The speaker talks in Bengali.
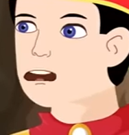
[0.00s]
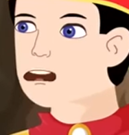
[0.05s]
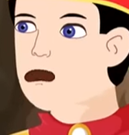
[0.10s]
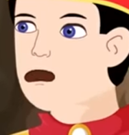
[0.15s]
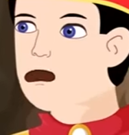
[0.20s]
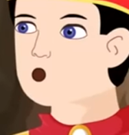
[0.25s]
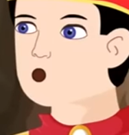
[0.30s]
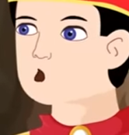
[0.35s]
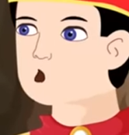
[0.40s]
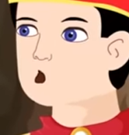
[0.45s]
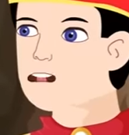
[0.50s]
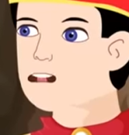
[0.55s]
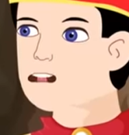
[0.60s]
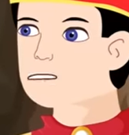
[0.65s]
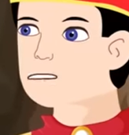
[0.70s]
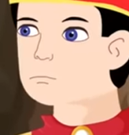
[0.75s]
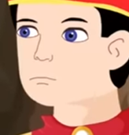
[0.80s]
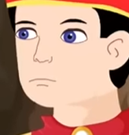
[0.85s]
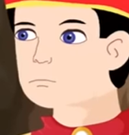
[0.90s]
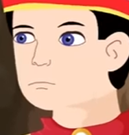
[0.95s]
এভাবে বলো না
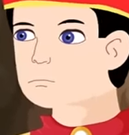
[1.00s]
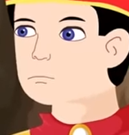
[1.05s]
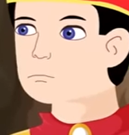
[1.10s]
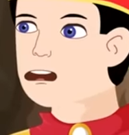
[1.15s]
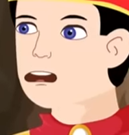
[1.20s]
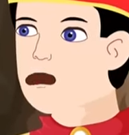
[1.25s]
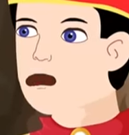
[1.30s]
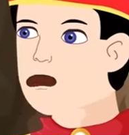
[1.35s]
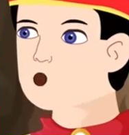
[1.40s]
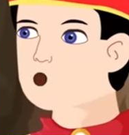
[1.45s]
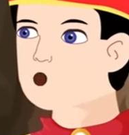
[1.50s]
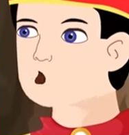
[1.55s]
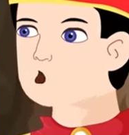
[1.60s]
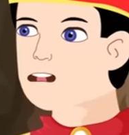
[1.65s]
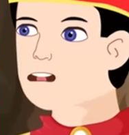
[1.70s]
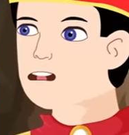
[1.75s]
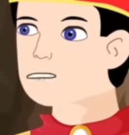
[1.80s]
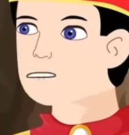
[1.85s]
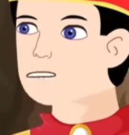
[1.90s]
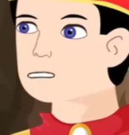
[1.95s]
আমি তো
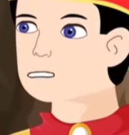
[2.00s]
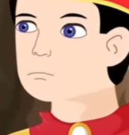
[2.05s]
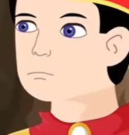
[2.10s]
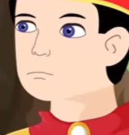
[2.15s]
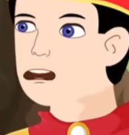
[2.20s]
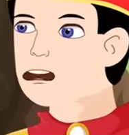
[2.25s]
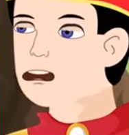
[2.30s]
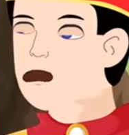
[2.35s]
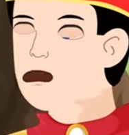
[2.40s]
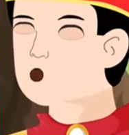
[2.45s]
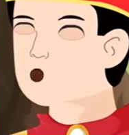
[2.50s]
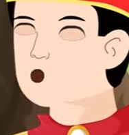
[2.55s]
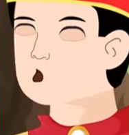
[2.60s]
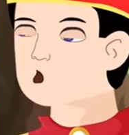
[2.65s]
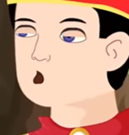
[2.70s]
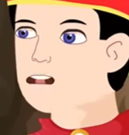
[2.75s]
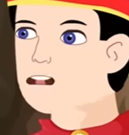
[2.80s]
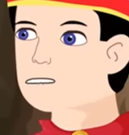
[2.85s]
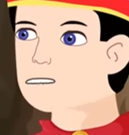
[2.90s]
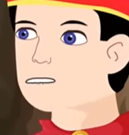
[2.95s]
শুধু তোমাকে সাহায্য
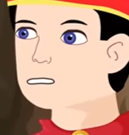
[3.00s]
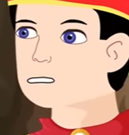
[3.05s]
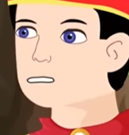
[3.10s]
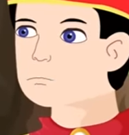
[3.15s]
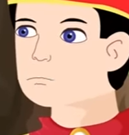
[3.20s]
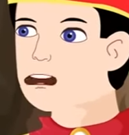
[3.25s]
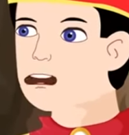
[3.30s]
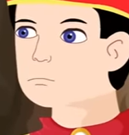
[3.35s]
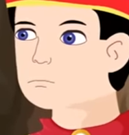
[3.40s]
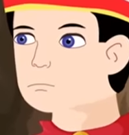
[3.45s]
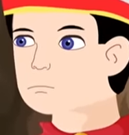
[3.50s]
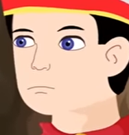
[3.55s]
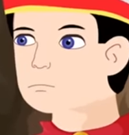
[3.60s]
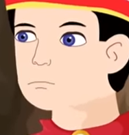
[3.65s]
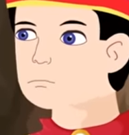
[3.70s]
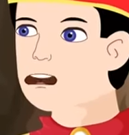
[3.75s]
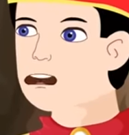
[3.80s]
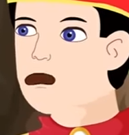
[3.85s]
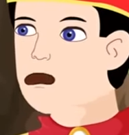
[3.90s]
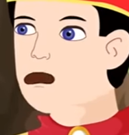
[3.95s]
করেছি মাত্র
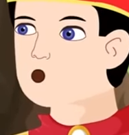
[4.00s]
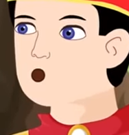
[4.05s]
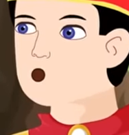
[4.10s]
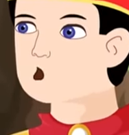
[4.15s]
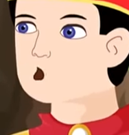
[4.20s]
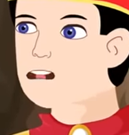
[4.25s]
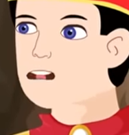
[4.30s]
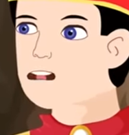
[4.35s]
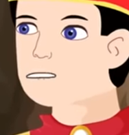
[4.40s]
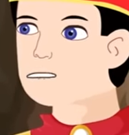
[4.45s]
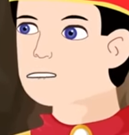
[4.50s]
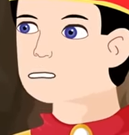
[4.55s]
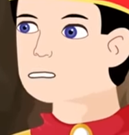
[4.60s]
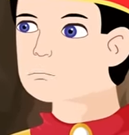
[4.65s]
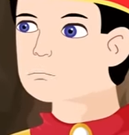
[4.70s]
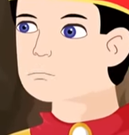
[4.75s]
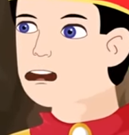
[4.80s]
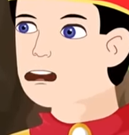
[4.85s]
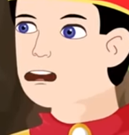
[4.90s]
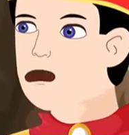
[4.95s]
এটা তো আমার দায়িত্ব
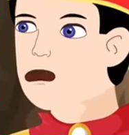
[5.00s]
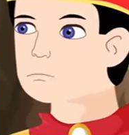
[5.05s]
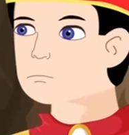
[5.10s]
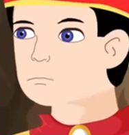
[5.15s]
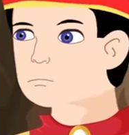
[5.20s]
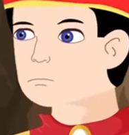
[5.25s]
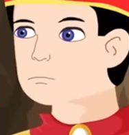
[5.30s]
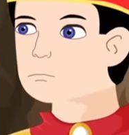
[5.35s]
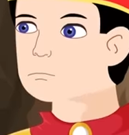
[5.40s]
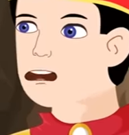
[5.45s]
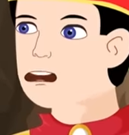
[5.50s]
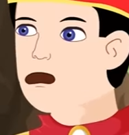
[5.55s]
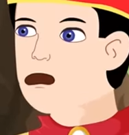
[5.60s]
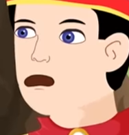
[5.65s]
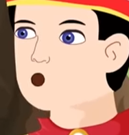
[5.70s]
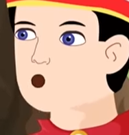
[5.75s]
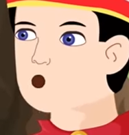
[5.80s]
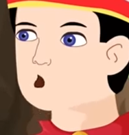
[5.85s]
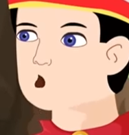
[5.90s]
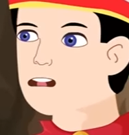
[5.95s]
ছিল তুমি
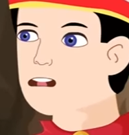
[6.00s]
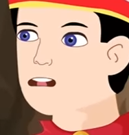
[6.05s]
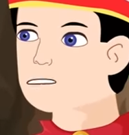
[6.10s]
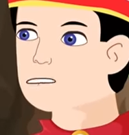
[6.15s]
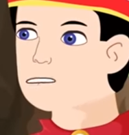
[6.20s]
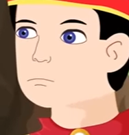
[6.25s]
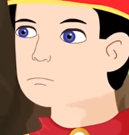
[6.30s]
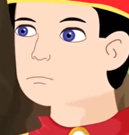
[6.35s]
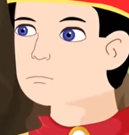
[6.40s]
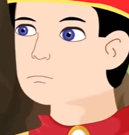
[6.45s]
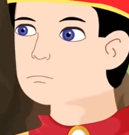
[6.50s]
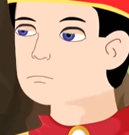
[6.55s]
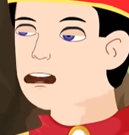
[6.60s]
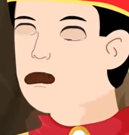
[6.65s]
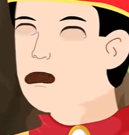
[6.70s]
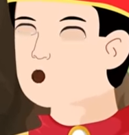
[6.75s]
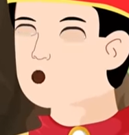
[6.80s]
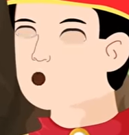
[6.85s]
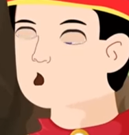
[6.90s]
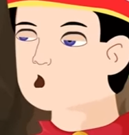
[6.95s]
ভালো থেকো
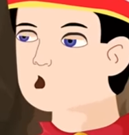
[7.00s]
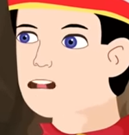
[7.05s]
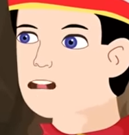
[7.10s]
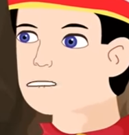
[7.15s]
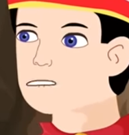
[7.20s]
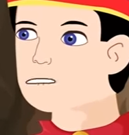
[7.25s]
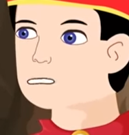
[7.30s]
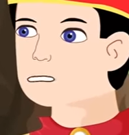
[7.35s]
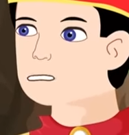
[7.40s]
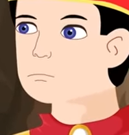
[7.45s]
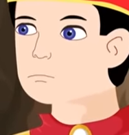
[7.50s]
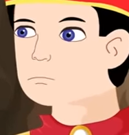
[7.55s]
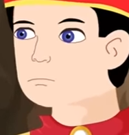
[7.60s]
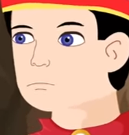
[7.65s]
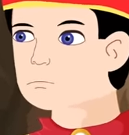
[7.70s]
আমি আজকে চললাম